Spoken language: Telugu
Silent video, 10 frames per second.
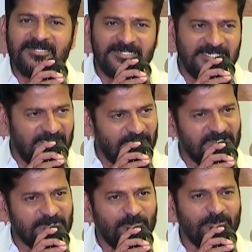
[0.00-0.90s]
ఈ
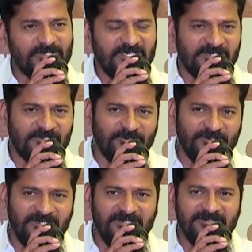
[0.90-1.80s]
సినిమా
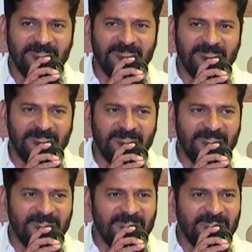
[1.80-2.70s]
స్ఫూర్తినిస్తుంది
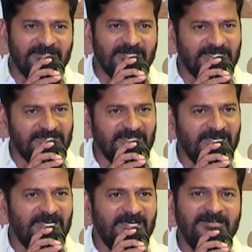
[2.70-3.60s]

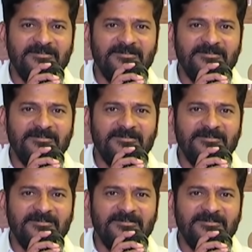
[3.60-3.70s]
ఖచ్చితంగా